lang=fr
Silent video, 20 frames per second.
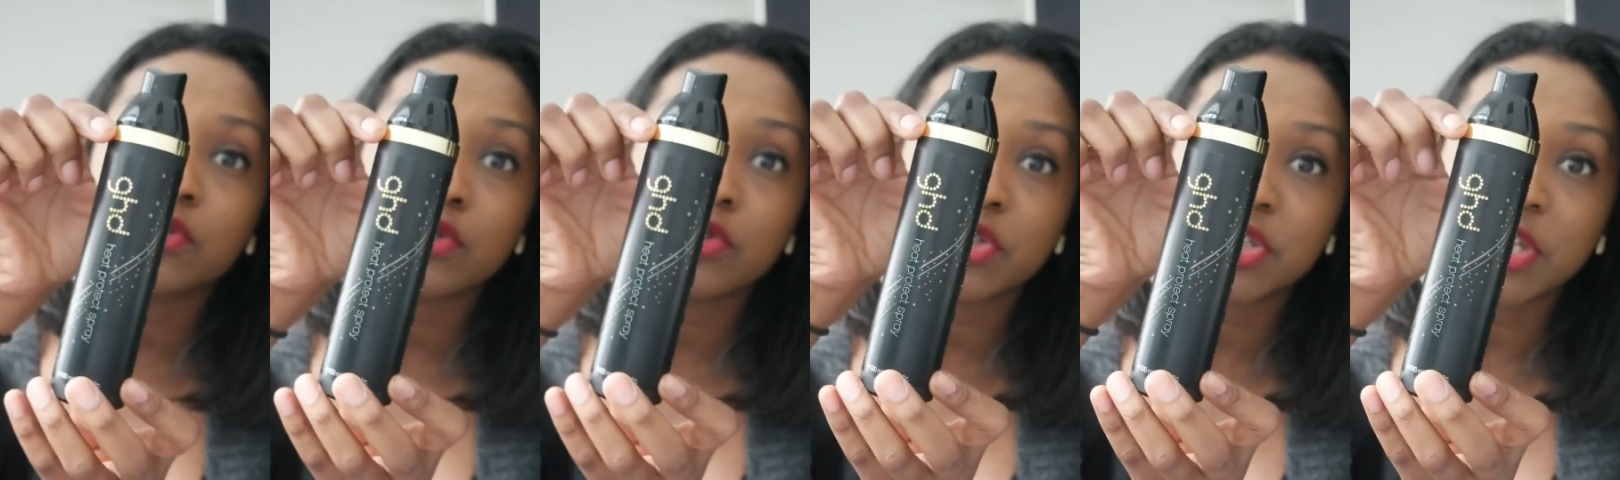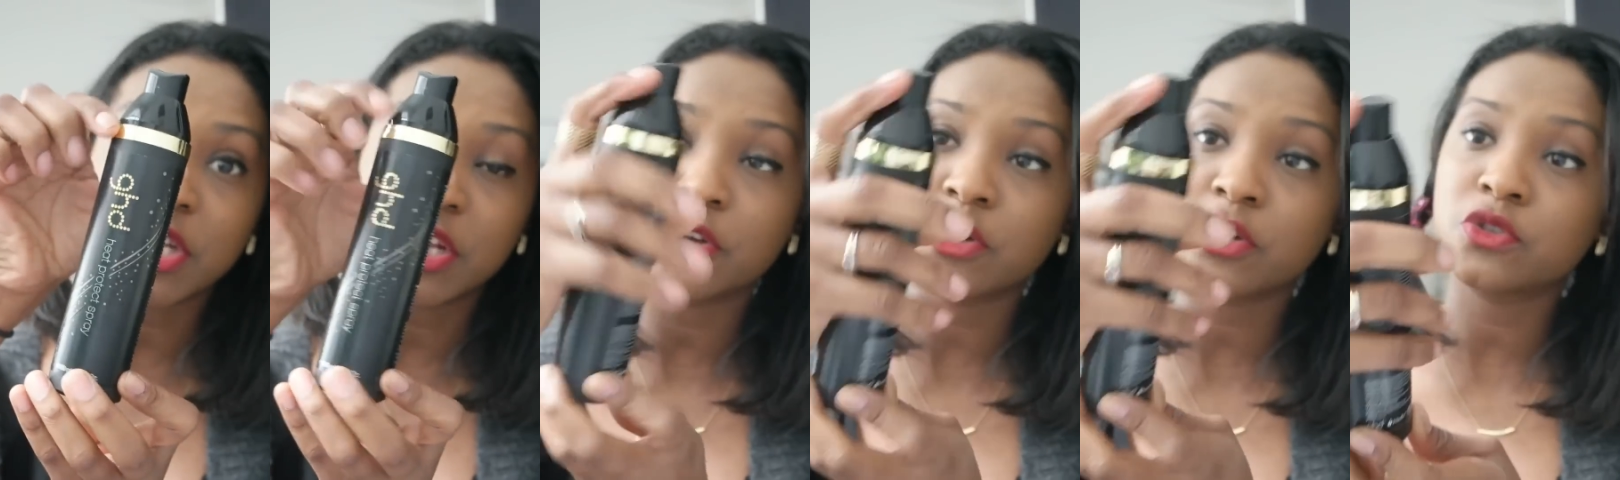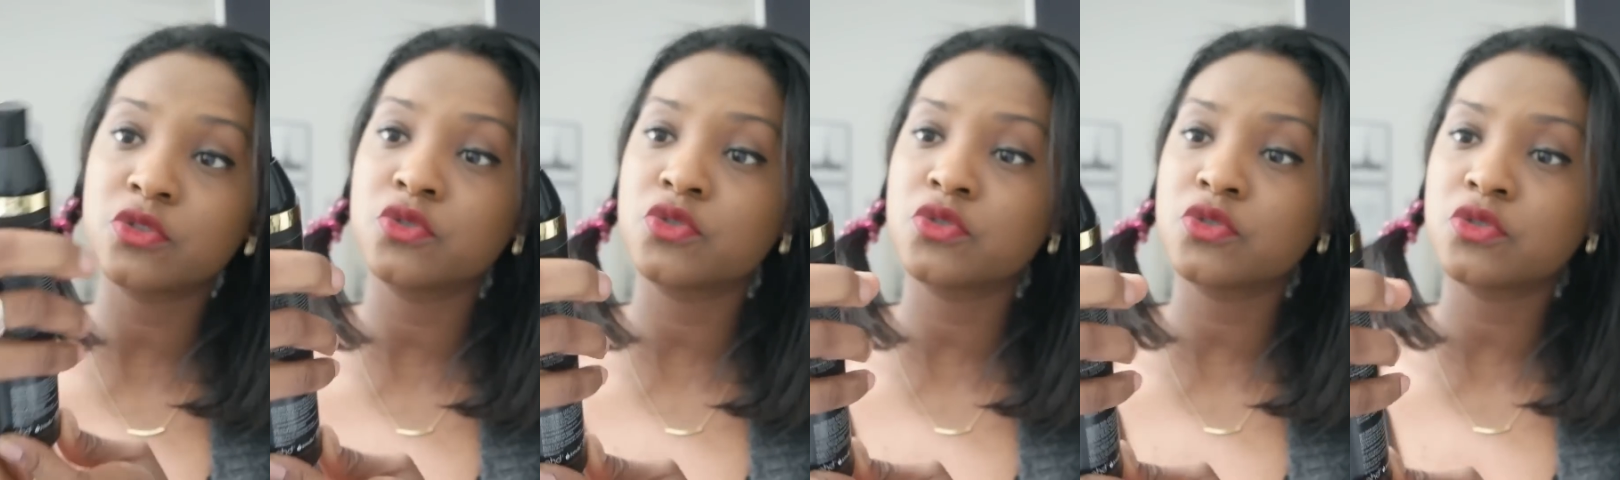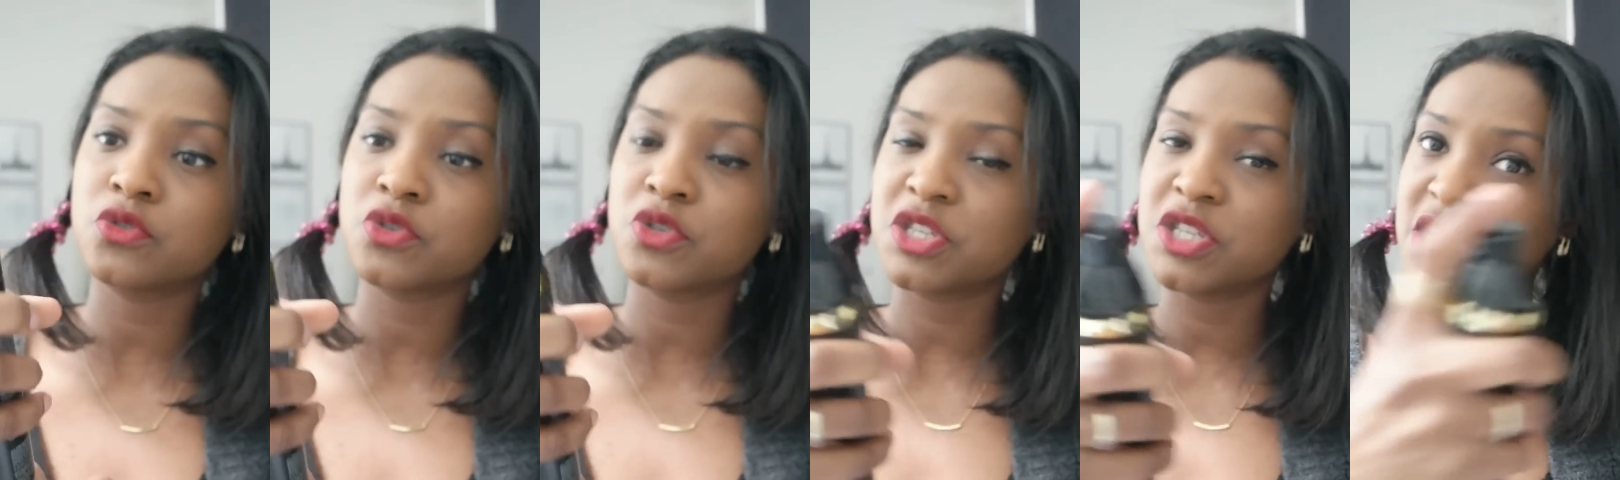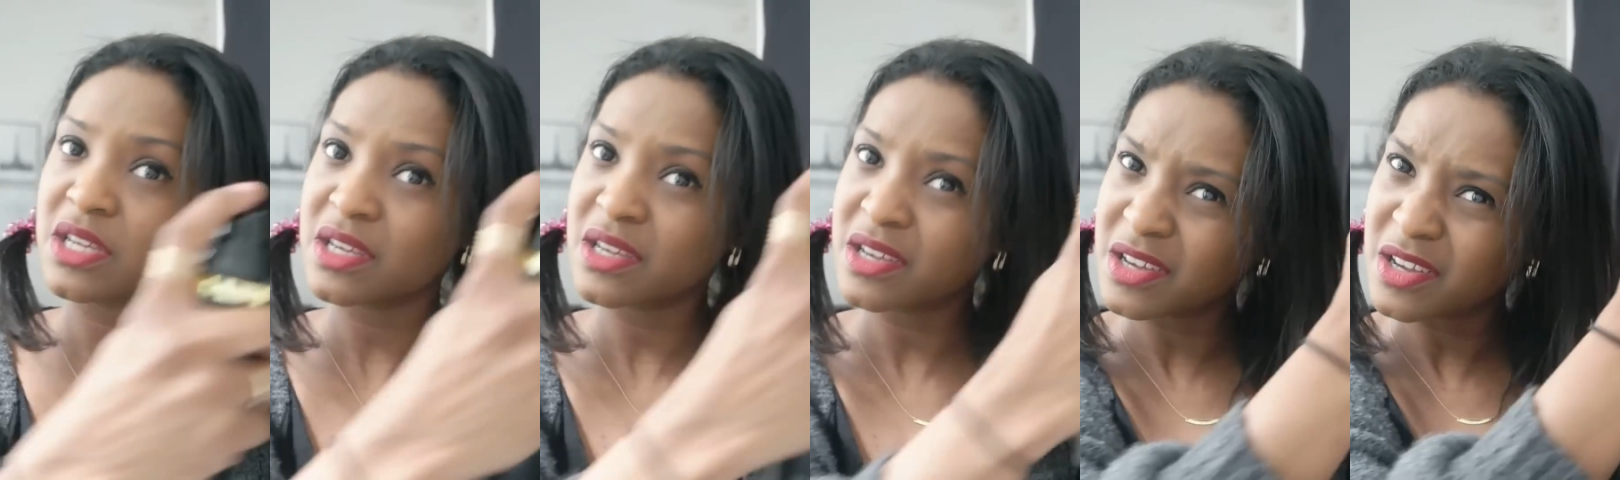de chaleur, toujours de
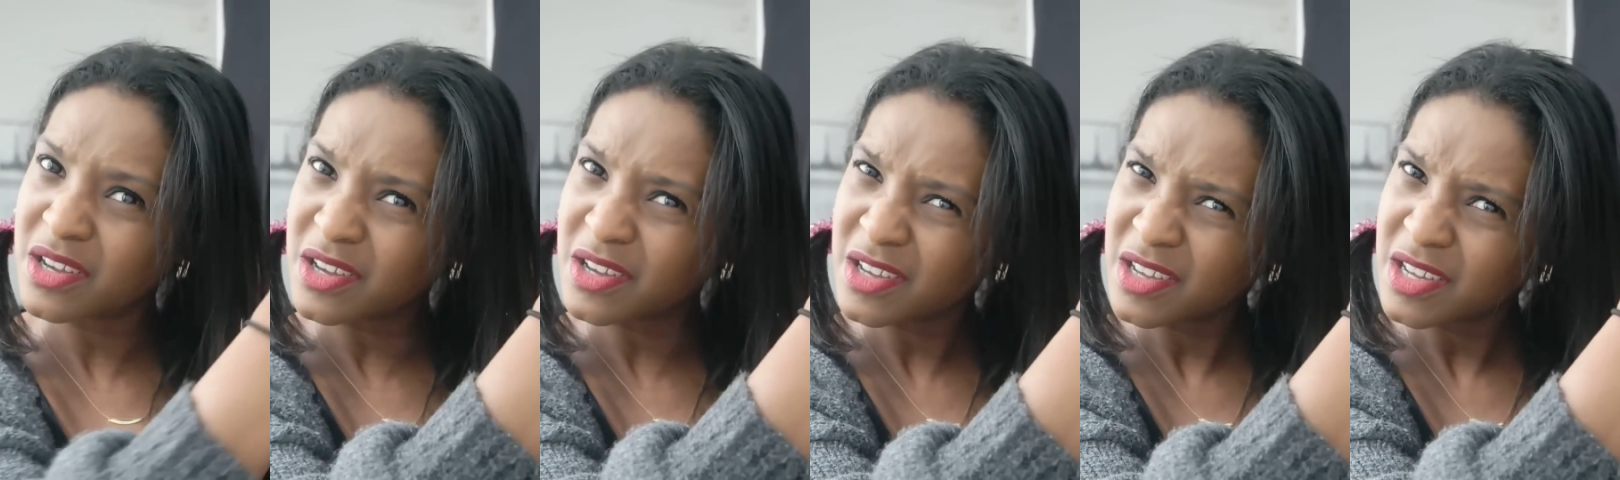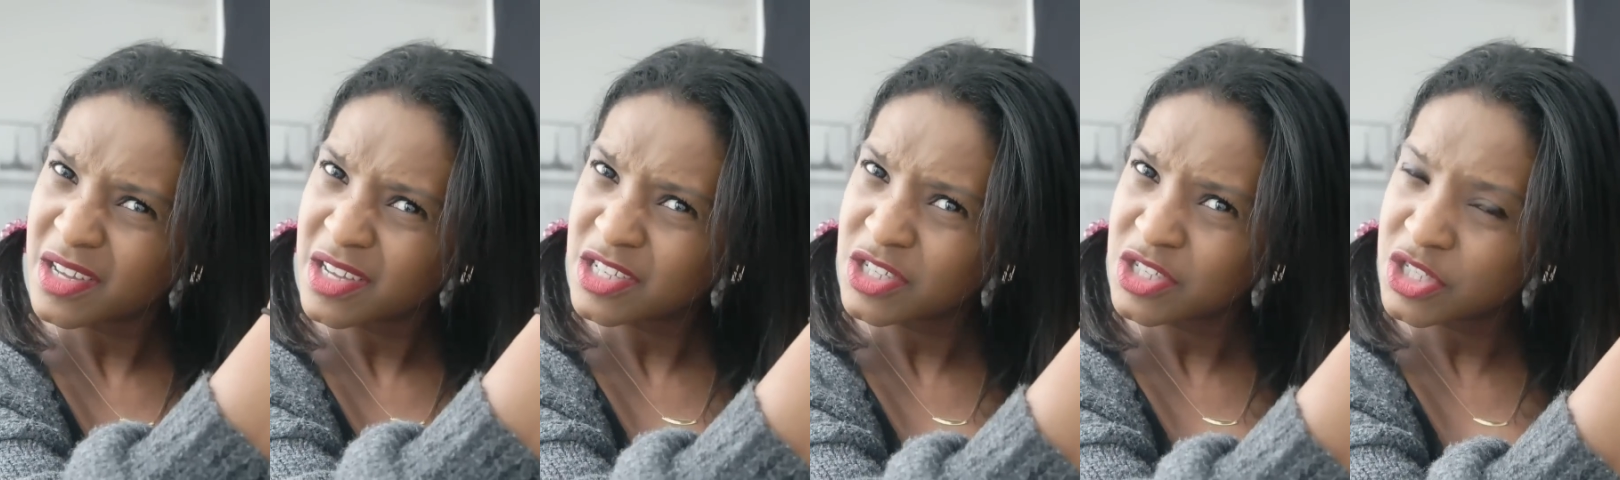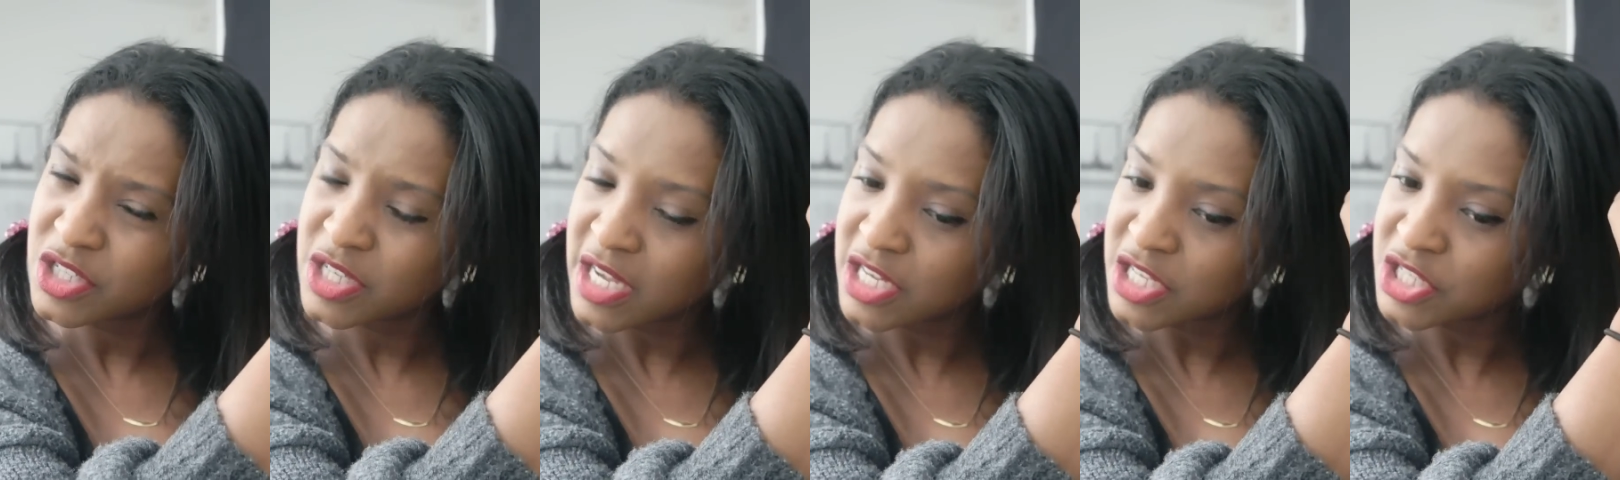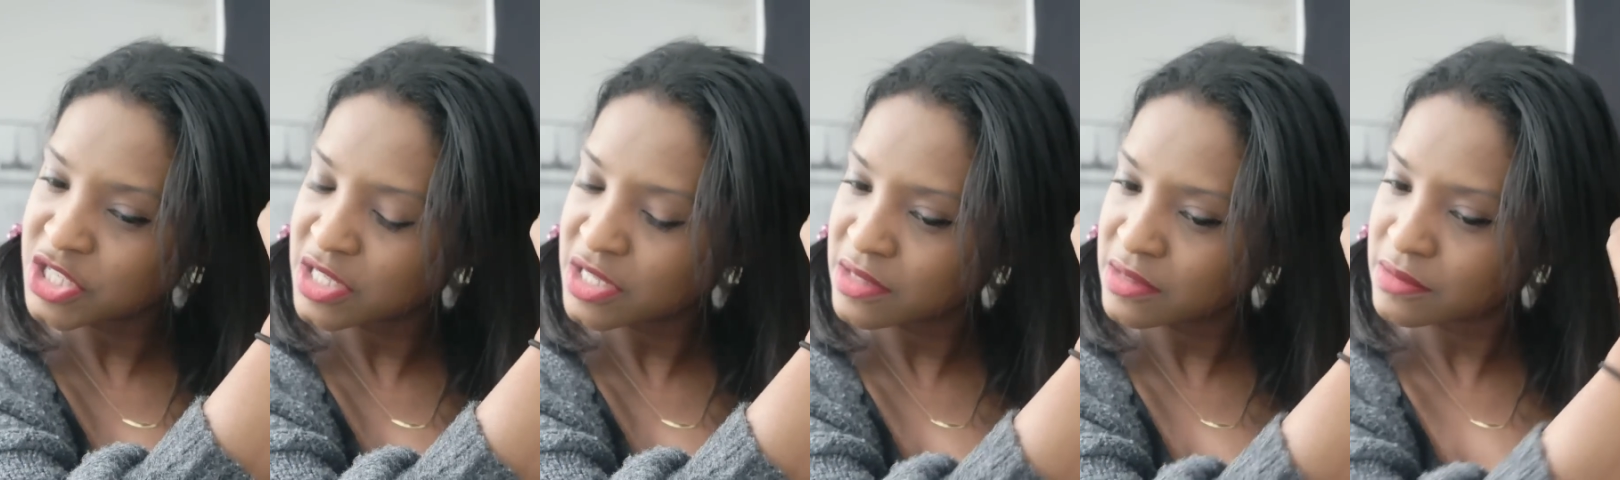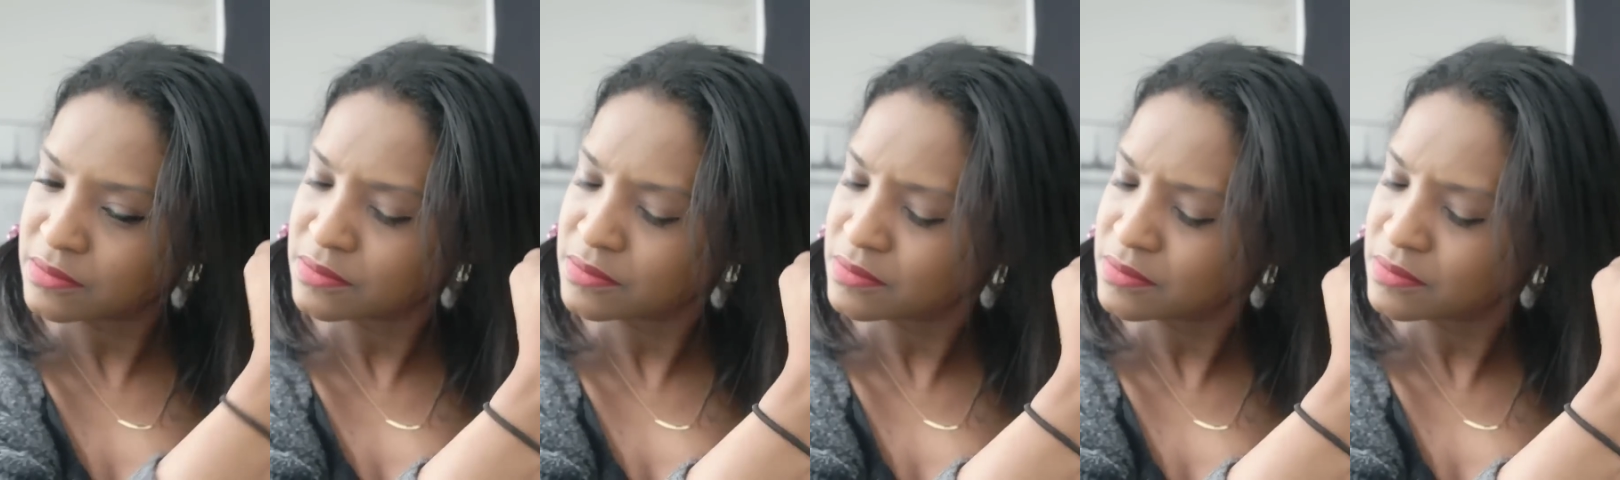chez euh, GHD,